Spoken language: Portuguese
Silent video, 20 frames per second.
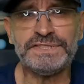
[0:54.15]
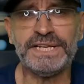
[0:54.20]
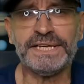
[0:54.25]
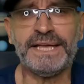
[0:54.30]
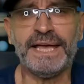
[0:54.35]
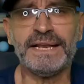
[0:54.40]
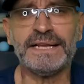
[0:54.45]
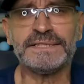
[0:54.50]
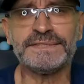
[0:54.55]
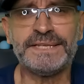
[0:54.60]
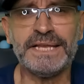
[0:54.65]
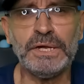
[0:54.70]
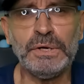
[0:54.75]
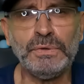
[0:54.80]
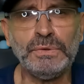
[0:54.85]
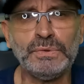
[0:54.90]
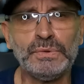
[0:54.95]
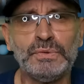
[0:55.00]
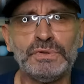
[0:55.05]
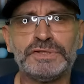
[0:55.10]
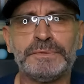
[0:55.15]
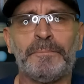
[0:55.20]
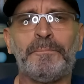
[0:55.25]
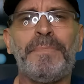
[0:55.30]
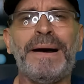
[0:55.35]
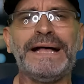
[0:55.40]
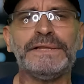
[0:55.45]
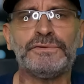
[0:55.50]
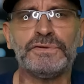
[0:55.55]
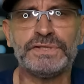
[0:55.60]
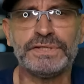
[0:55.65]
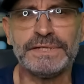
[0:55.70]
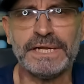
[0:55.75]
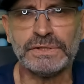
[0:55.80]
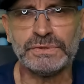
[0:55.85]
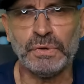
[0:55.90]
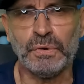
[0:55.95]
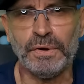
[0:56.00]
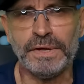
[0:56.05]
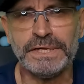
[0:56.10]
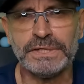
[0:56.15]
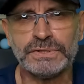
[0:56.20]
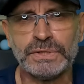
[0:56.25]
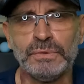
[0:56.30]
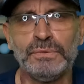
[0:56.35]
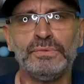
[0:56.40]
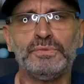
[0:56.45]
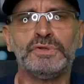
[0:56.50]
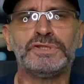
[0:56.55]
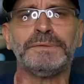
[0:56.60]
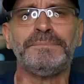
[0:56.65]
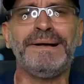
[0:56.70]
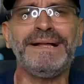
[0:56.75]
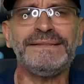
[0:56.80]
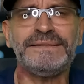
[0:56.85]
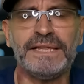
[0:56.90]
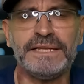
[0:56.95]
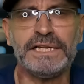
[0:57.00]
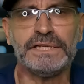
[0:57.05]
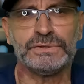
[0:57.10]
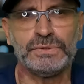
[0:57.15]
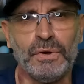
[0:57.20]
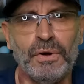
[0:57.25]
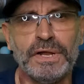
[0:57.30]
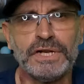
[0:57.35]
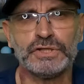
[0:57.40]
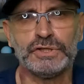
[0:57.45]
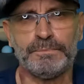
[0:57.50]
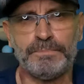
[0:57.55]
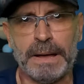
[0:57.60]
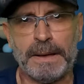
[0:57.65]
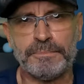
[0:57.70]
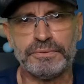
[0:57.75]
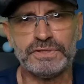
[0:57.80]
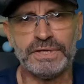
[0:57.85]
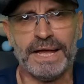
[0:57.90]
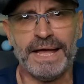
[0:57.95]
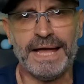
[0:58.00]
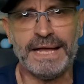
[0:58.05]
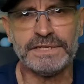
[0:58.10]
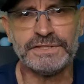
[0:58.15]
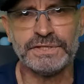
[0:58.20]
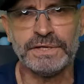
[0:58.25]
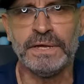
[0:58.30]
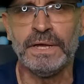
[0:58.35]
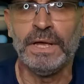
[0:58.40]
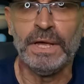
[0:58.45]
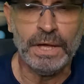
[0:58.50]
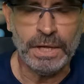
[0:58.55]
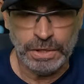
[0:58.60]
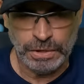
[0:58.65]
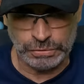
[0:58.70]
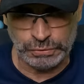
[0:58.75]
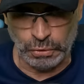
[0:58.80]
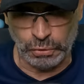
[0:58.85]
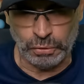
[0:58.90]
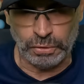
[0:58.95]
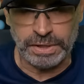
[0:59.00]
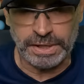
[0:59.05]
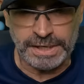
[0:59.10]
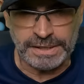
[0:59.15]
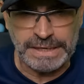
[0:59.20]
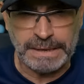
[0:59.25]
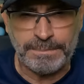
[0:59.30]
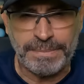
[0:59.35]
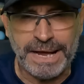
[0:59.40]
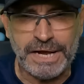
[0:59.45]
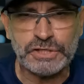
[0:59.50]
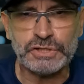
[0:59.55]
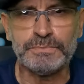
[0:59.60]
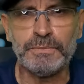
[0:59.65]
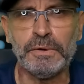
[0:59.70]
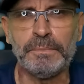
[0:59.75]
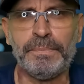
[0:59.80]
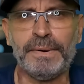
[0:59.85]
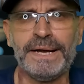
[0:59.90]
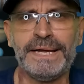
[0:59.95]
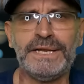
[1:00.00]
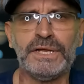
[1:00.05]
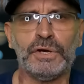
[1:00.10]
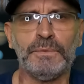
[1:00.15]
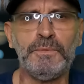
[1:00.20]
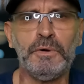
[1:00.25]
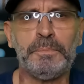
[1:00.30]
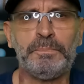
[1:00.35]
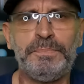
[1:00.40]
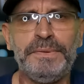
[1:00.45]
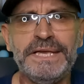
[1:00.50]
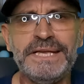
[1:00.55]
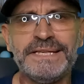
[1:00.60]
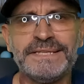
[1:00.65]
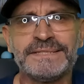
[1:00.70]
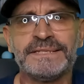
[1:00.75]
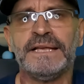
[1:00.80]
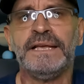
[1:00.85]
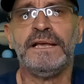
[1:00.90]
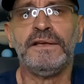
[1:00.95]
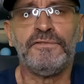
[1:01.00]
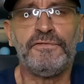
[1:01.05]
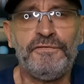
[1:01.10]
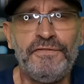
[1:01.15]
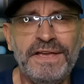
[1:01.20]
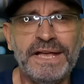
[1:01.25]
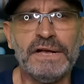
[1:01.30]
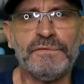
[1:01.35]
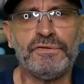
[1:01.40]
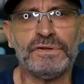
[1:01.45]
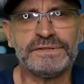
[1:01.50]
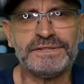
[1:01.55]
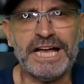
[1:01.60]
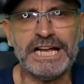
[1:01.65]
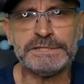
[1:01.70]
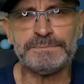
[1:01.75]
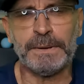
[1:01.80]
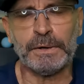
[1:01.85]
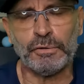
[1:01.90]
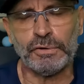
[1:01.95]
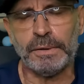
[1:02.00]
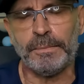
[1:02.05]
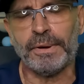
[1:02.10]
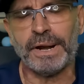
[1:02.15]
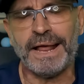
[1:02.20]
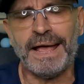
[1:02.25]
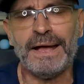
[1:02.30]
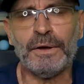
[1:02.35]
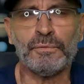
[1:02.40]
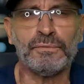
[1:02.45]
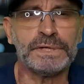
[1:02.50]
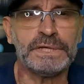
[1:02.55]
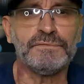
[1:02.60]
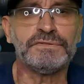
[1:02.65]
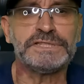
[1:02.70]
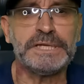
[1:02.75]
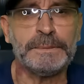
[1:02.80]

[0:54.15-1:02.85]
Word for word: você queira ser um dos patrocinadores, um dos mantenedores do Papo de Arte, eu estou colocando abaixo meu banner com meu Pix. Fique à vontade para colaborar com o que